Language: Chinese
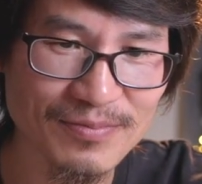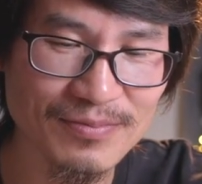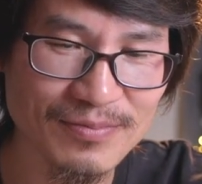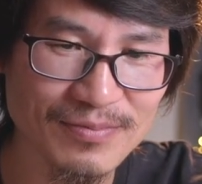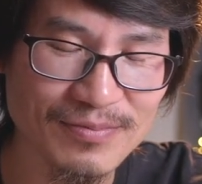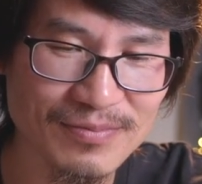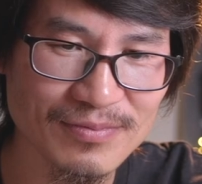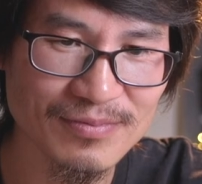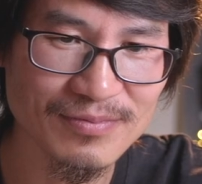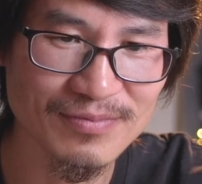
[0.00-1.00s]
嗯
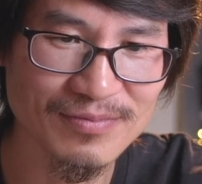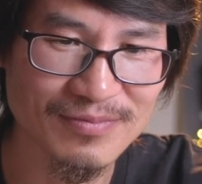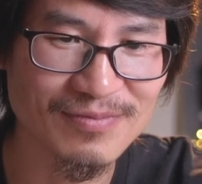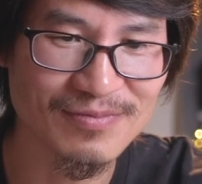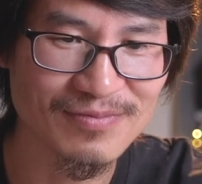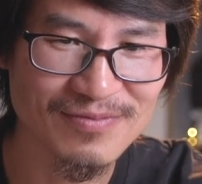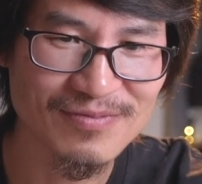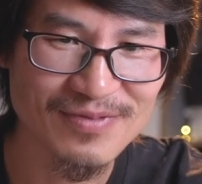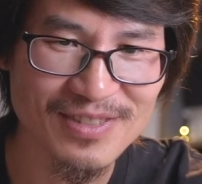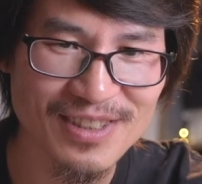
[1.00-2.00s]
嗯，
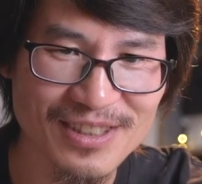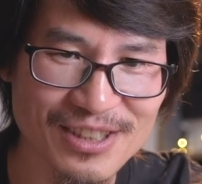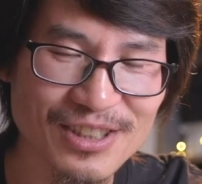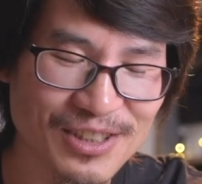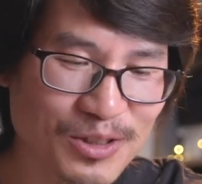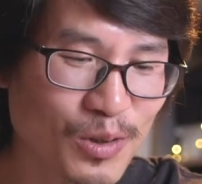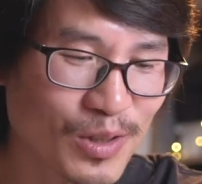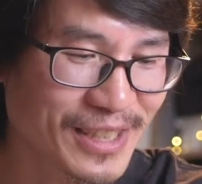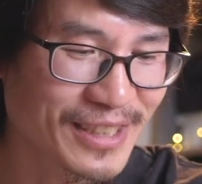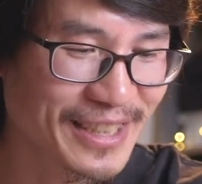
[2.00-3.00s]
是做
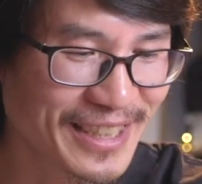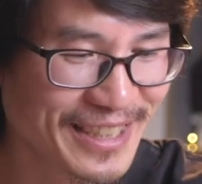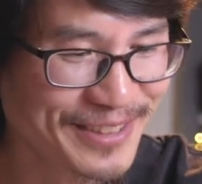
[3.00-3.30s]
我自己。